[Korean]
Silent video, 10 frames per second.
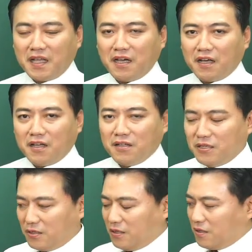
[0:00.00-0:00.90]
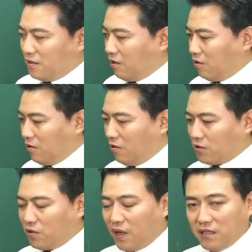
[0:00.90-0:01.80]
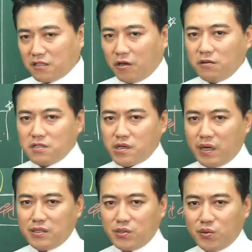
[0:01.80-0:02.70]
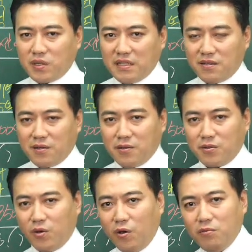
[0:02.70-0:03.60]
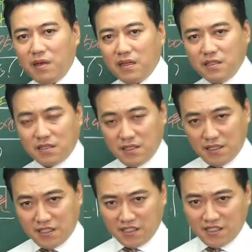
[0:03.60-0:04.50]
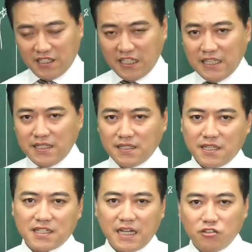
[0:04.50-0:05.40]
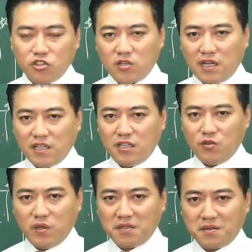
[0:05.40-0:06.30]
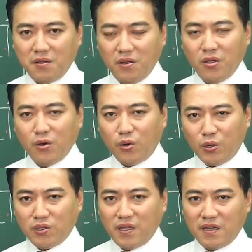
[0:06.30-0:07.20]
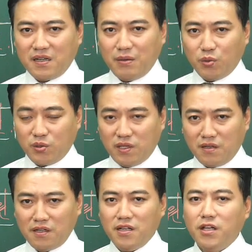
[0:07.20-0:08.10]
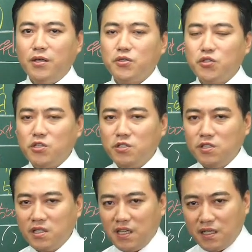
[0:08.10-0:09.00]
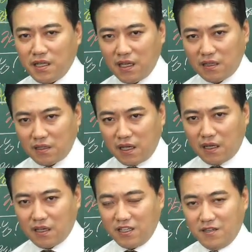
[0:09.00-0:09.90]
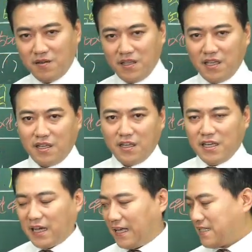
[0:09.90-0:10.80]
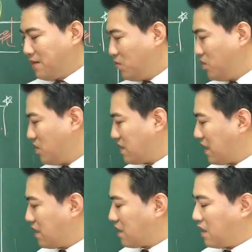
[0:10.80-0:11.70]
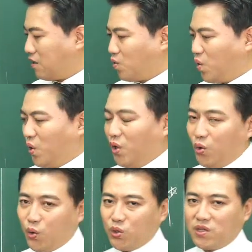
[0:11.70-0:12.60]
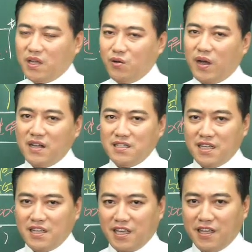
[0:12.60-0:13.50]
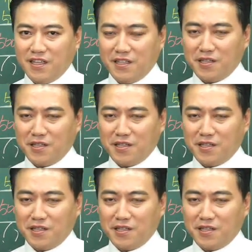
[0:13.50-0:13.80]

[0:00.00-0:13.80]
내가 어, 떠한 경제 활동을 해서 더 많은 음, 이득을 창출하기 위해서 호텔이나 모텔을 취득해야 되겠다 이렇게 가장 먼저 생각하고 호텔 황제의